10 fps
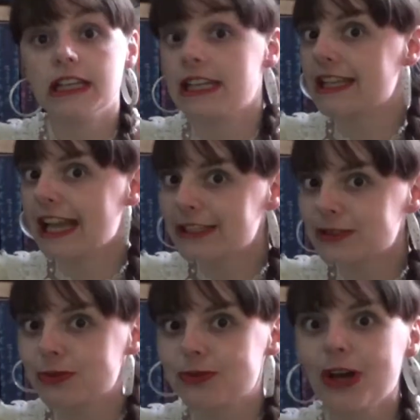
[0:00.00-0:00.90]
et
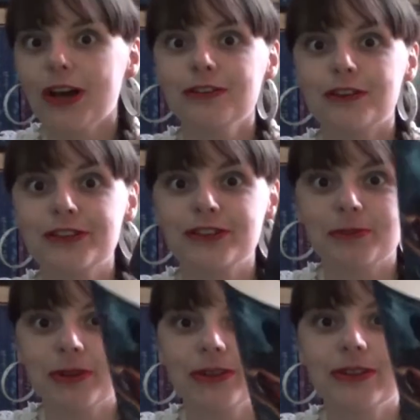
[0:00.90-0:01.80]
Lex Luthor
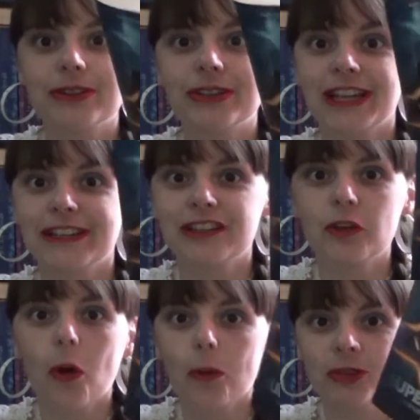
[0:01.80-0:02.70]
forcément, l'un des
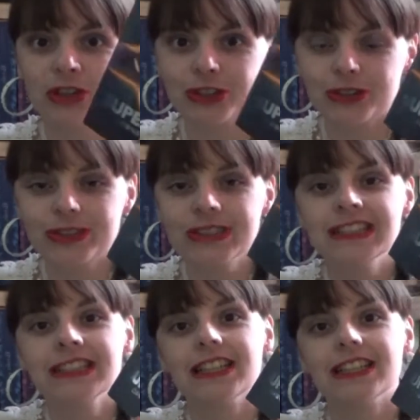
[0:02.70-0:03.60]
grands méchants.
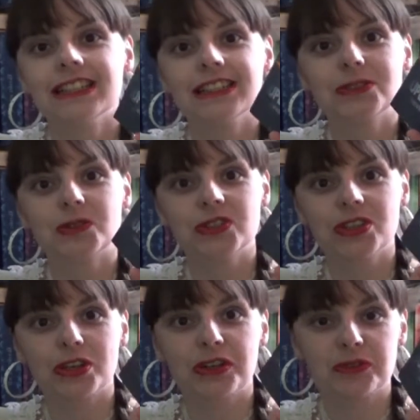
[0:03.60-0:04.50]

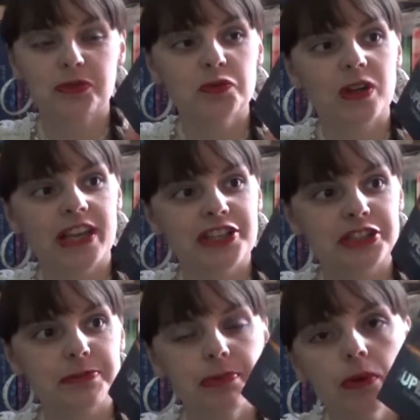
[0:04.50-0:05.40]
donc, donc voilà,
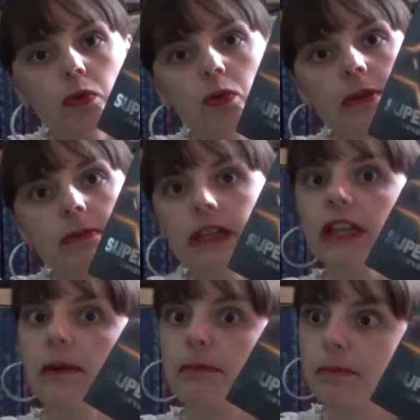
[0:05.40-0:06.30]
j'ai beaucoup aimé,
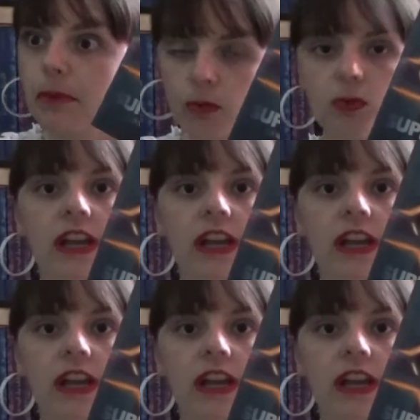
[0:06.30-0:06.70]
il y a beaucoup